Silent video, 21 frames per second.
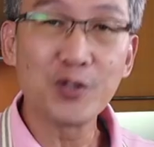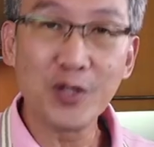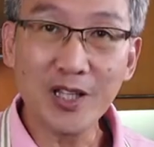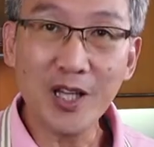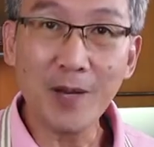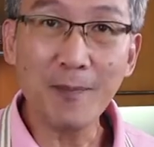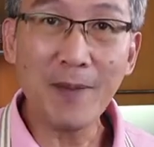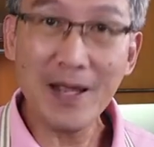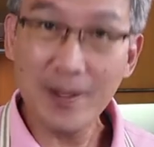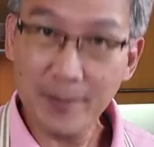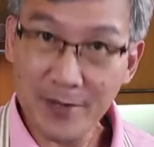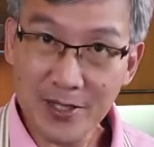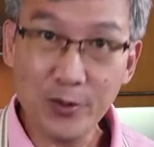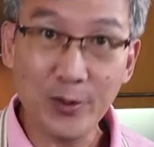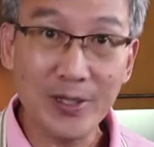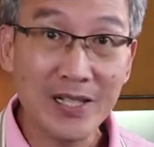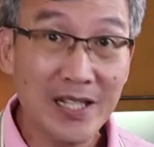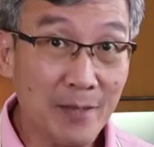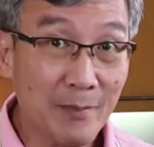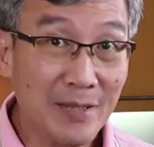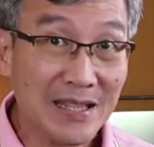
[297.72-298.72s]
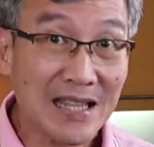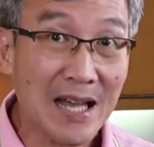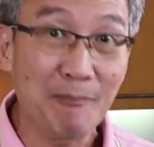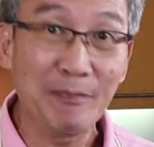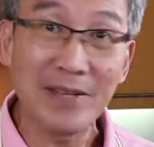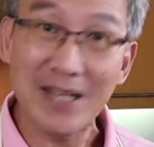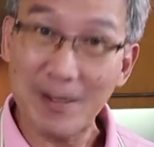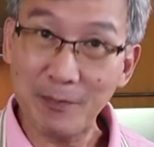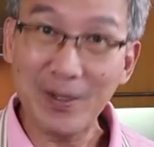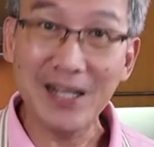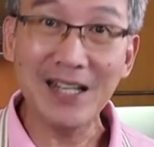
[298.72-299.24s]
ส่วนต่อไปเป็นส่วนที่มาตำเป็
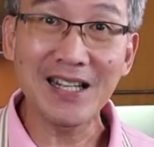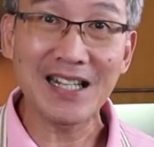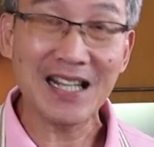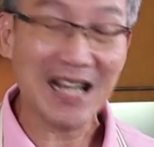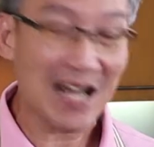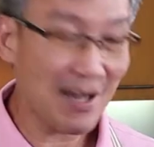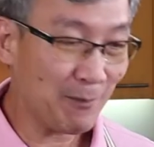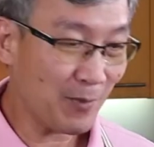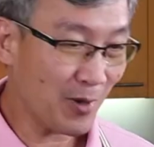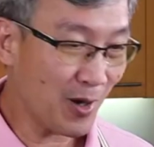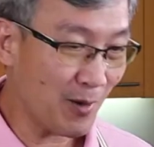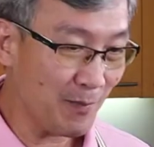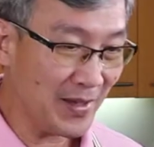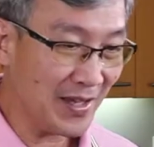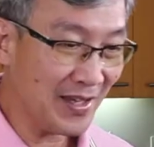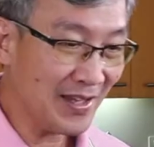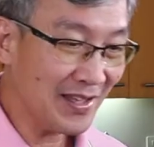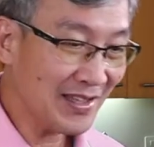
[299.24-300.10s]
นน้ำพริกนะครับก็มี